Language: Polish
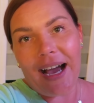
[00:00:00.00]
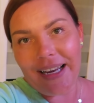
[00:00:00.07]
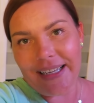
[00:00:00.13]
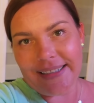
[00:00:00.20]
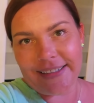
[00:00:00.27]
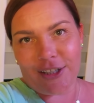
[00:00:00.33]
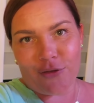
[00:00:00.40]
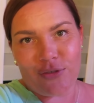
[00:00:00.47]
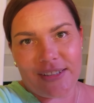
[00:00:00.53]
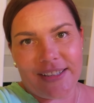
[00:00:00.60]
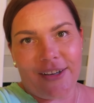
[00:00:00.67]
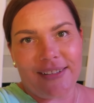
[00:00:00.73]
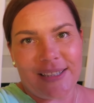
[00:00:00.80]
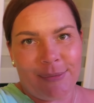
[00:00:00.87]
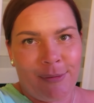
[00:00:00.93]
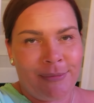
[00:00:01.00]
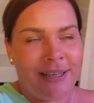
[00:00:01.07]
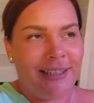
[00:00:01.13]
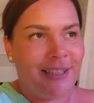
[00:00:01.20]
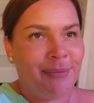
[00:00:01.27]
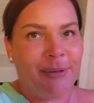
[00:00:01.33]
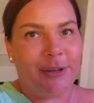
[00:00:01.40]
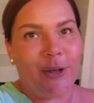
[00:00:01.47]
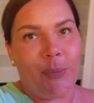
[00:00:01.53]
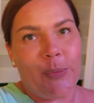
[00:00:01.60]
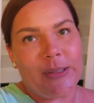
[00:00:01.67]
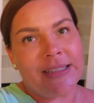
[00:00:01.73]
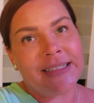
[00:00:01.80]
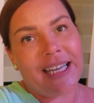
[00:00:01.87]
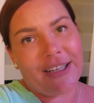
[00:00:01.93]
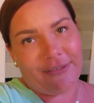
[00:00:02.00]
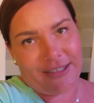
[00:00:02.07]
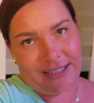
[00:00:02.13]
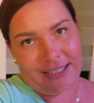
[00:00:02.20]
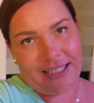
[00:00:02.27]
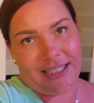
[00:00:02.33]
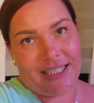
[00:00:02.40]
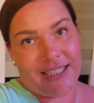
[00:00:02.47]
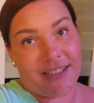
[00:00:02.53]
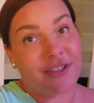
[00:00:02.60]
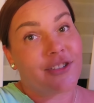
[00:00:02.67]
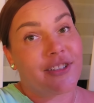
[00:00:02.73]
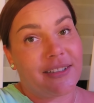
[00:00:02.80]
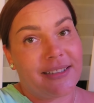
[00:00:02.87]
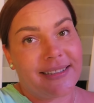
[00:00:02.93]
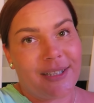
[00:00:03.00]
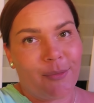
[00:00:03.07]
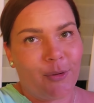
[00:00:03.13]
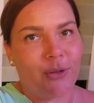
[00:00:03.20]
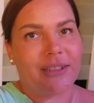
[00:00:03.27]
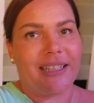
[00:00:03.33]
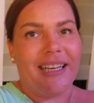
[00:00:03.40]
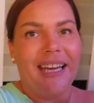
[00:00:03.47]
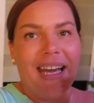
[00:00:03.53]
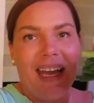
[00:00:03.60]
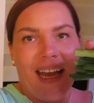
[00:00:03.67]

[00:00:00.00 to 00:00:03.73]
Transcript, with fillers: ale z tego wszystkiego zapomnieliśmy kupić najważniejszej rzeczy, czyli cebulki.